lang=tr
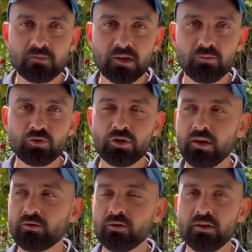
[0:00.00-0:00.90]

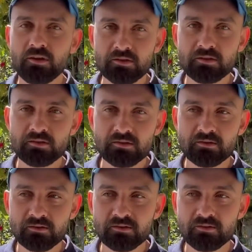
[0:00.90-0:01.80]
Müsait olan herkesi
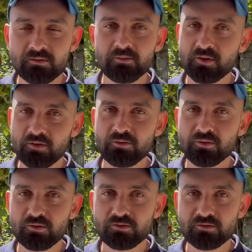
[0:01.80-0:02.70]

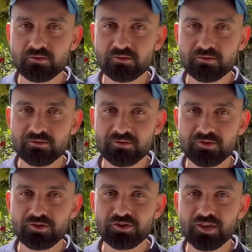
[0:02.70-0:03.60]
bekliyoruz. Oyun
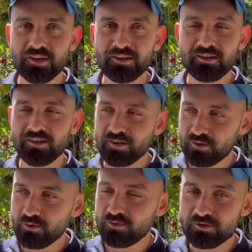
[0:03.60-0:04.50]
İnşallah. oynayacağız mı?
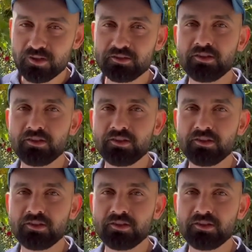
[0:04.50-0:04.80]
Oynayacağız.